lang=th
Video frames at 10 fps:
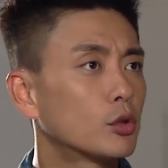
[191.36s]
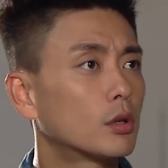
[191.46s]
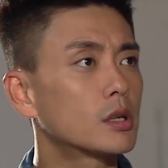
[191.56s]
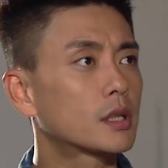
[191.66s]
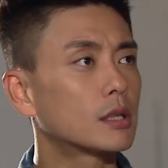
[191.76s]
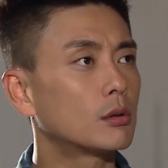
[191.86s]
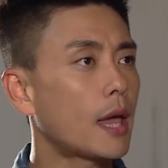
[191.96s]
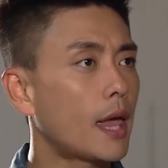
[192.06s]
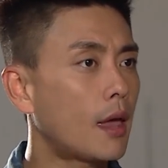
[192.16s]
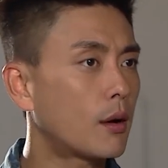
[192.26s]
เออถ้า
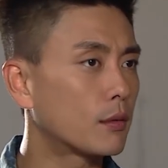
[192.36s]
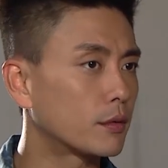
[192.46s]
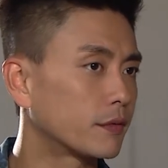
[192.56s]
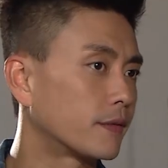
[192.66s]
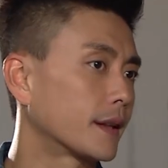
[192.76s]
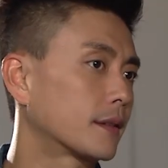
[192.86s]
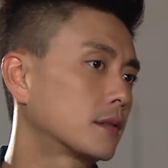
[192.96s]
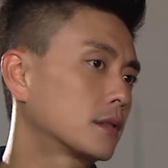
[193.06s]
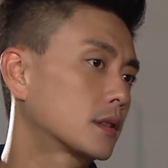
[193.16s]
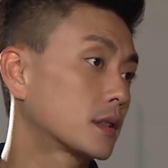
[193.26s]
ตั้งชื่อว่าอัลเฟร
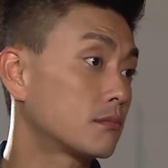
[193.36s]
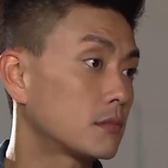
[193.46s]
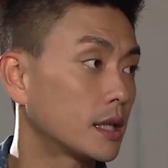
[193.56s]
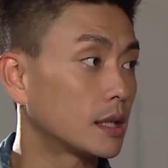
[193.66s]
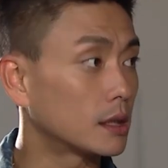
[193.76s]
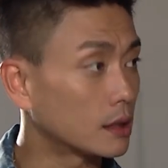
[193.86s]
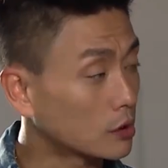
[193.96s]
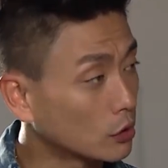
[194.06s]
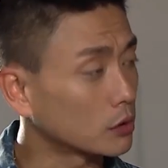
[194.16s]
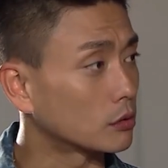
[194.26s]
ดคุณ
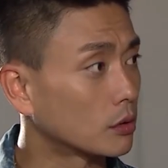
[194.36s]
ว่าไง